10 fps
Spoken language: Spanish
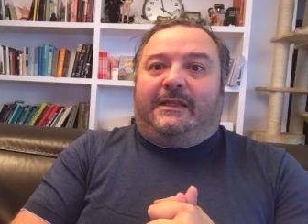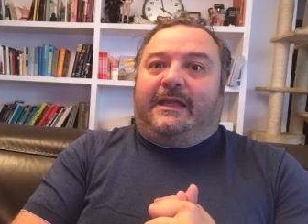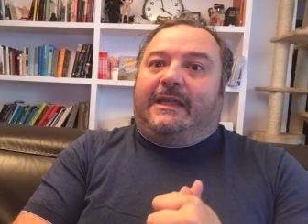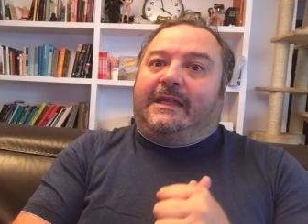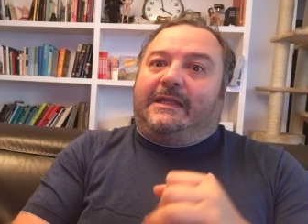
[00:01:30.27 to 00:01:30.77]

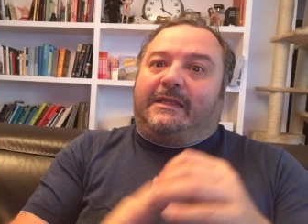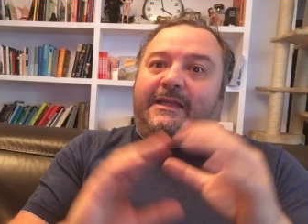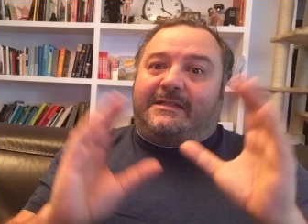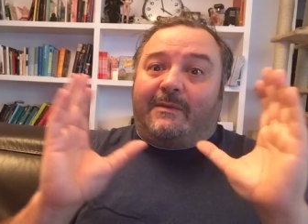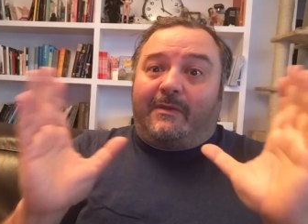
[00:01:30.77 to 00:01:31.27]
eh,
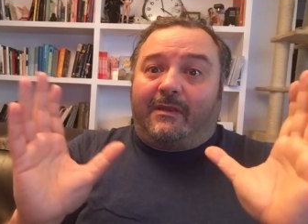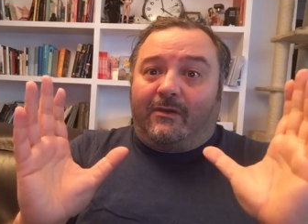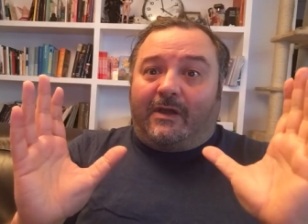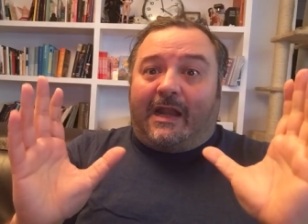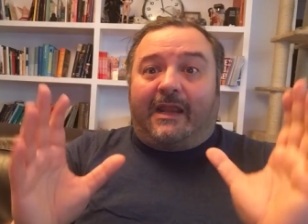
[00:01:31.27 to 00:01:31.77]
ese
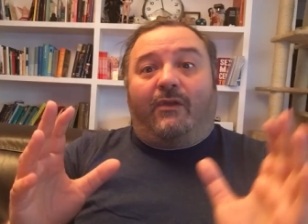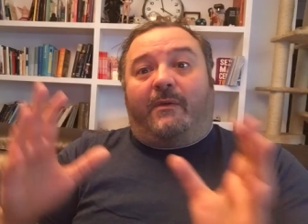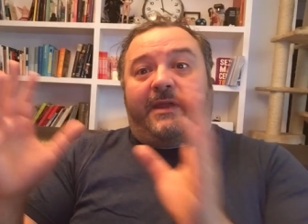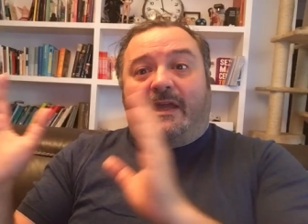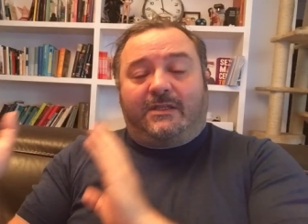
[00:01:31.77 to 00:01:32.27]
vídeo alguien lo
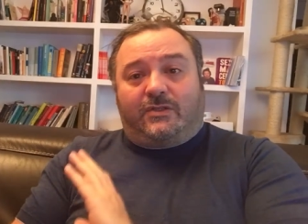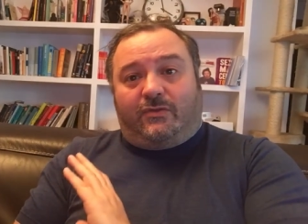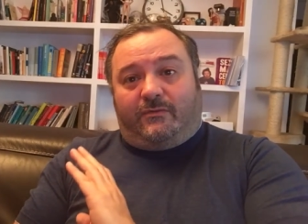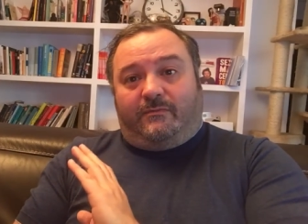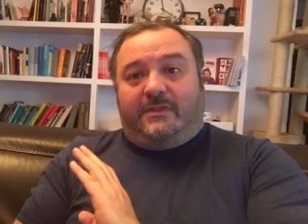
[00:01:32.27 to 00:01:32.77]
había
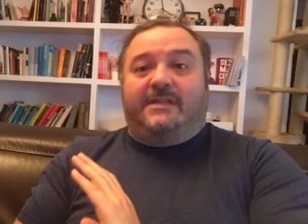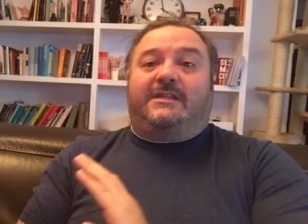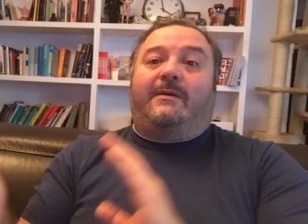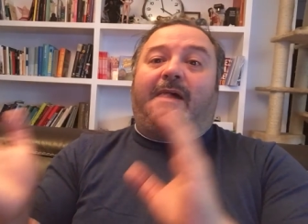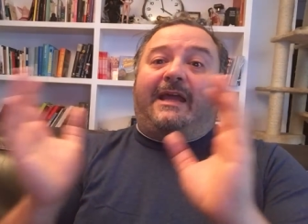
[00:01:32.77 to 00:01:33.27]
hecho y
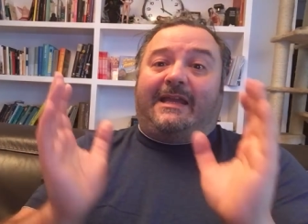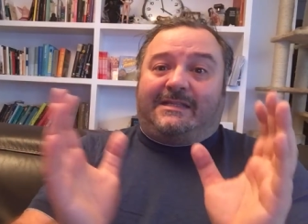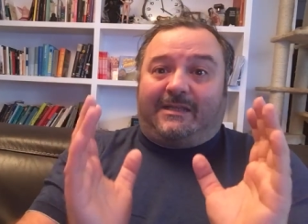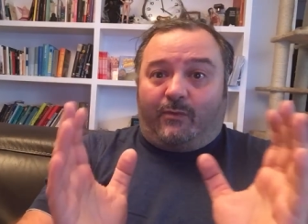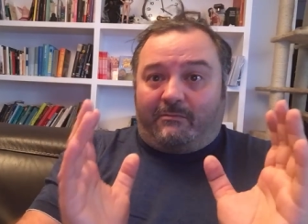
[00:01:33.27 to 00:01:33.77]
estaba
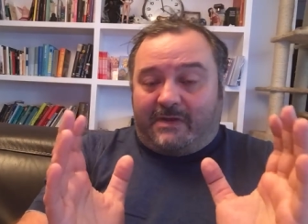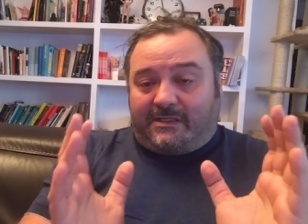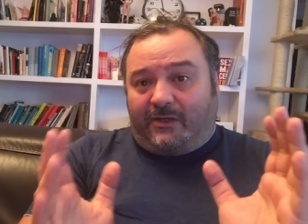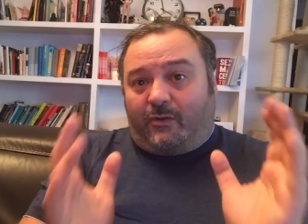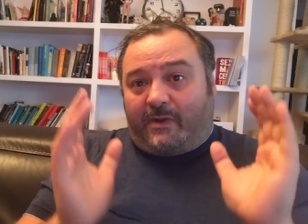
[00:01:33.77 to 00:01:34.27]
ese
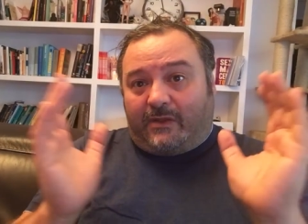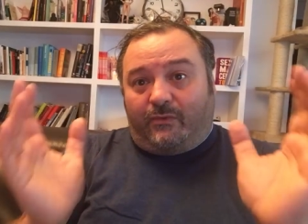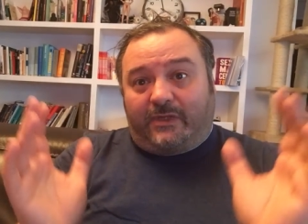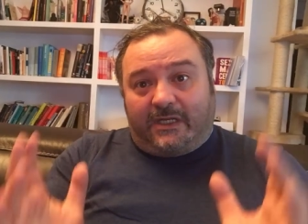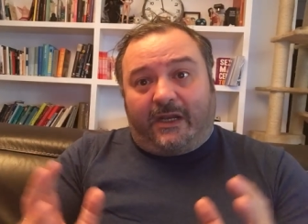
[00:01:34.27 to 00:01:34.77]
webmaster cobrando
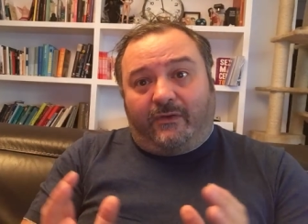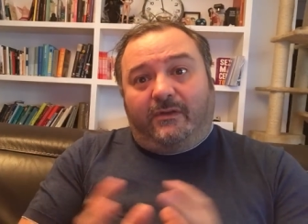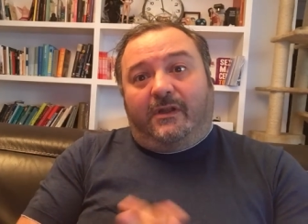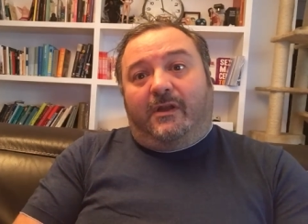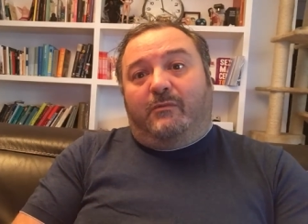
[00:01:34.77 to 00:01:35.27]
un dinero
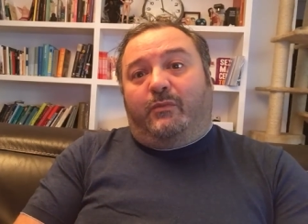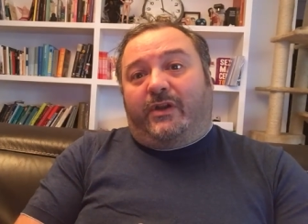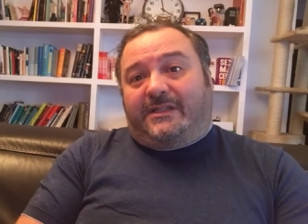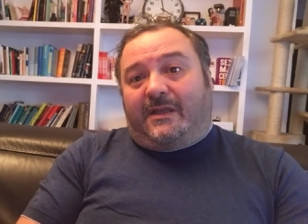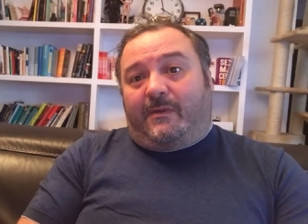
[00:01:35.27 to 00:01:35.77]
por
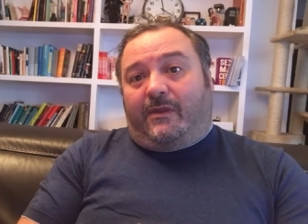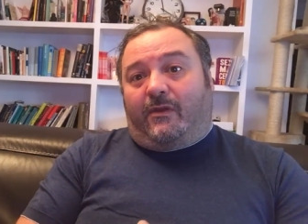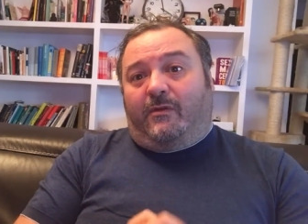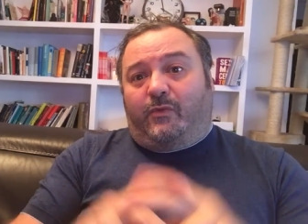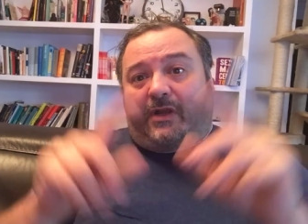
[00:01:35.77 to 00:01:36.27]
ese vídeo,
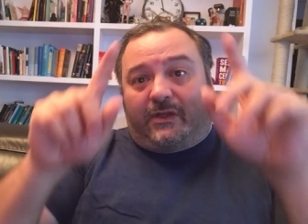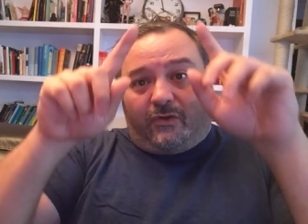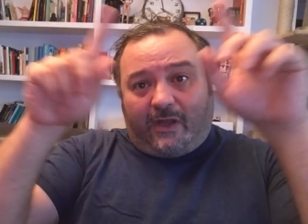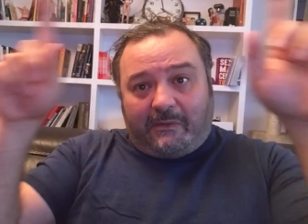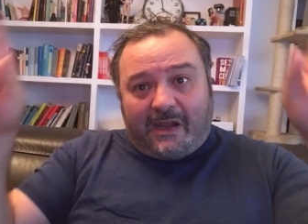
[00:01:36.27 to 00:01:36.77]
¿no? Porque todo
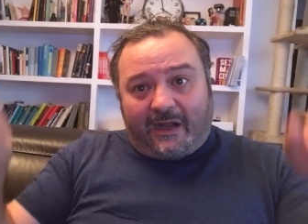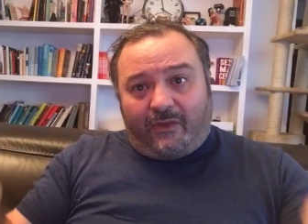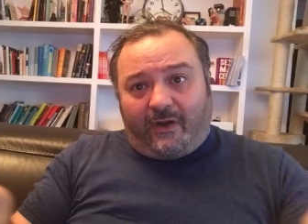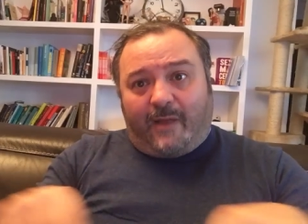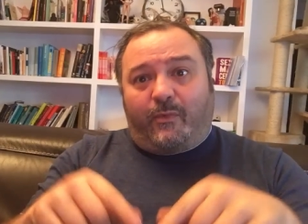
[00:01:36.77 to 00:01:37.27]
lo que había
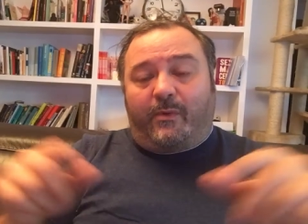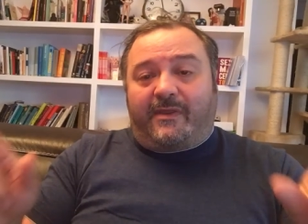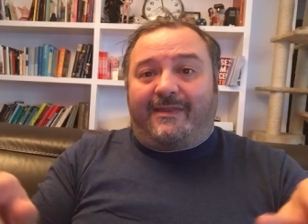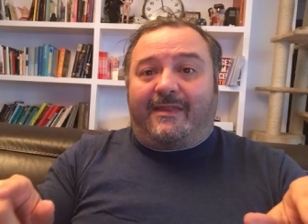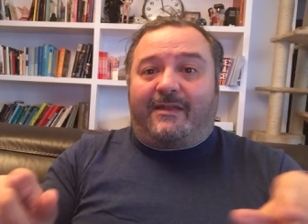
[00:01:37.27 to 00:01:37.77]
alrededor era
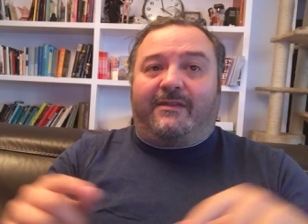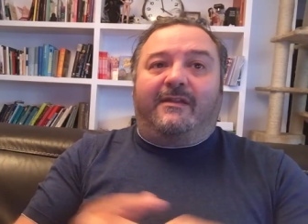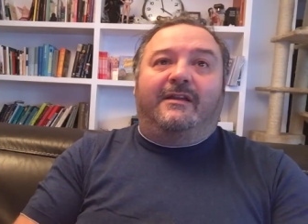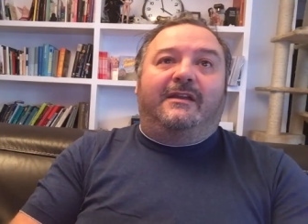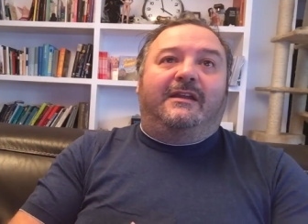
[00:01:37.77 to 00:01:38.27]
publicidad.
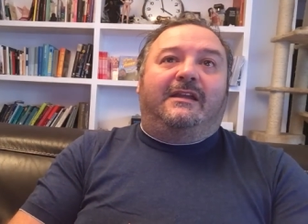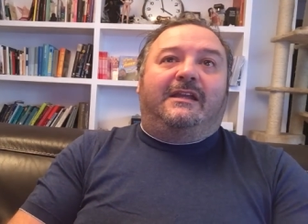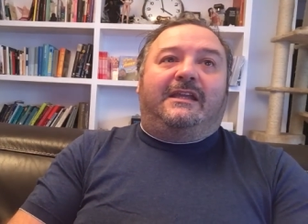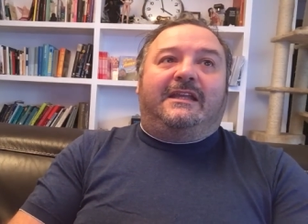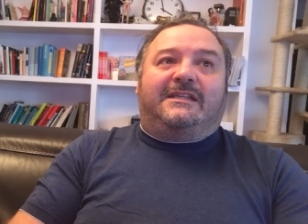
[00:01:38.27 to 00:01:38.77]

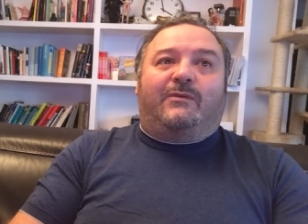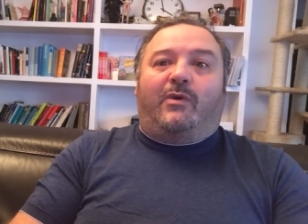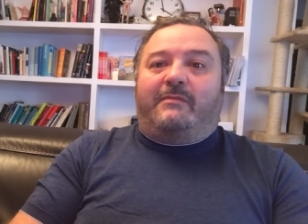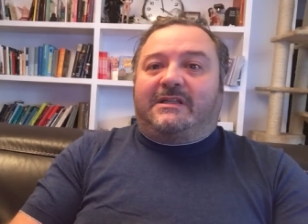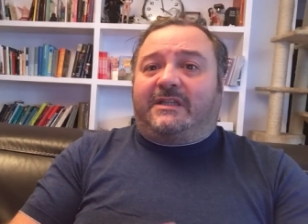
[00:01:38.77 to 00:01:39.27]
Y ese
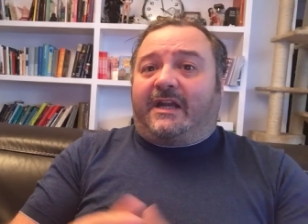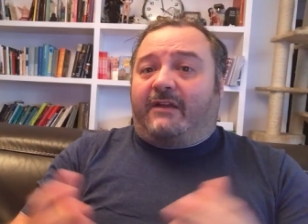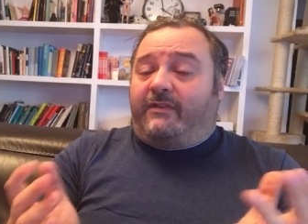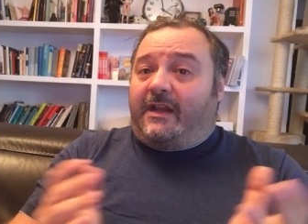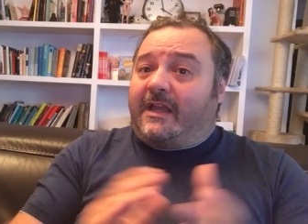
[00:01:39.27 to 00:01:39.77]
webmaster era
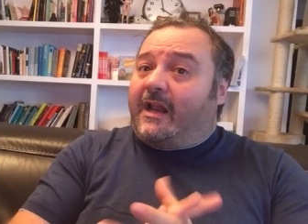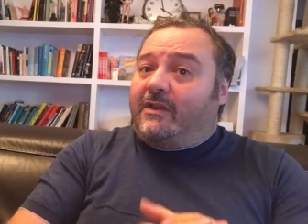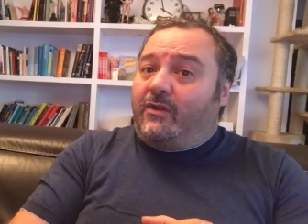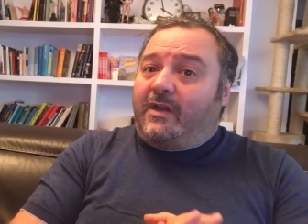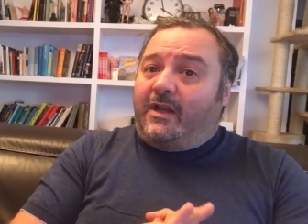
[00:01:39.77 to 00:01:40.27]
feliz
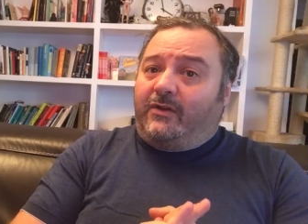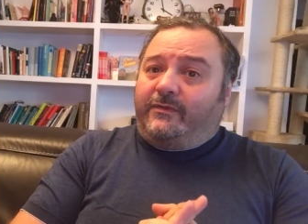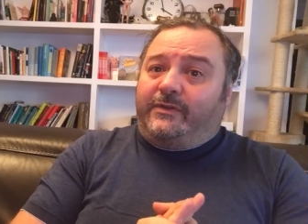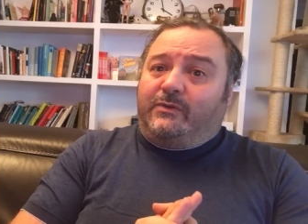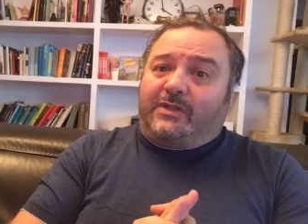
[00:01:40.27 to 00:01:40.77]
ganando dinero
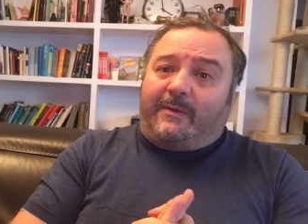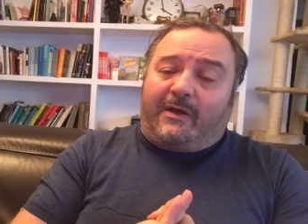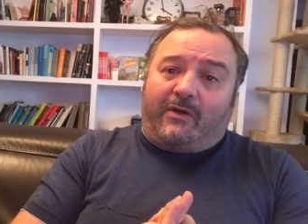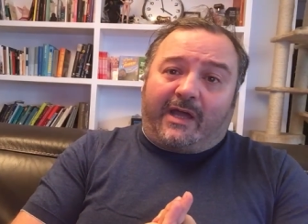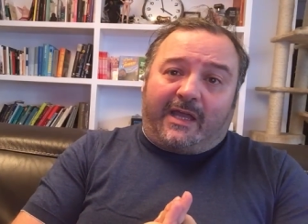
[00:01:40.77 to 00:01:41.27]
de un
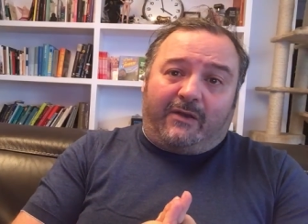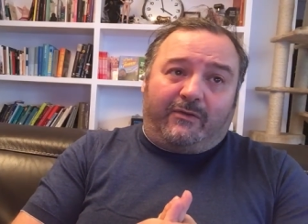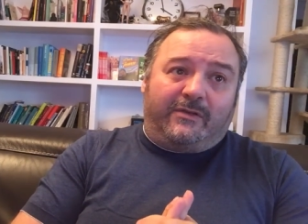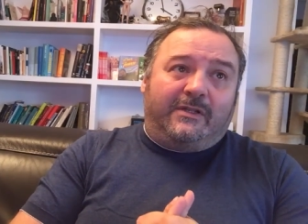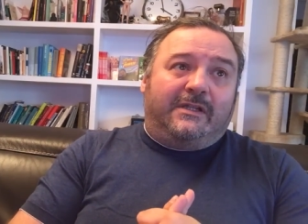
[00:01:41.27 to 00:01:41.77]
trabajo ajeno.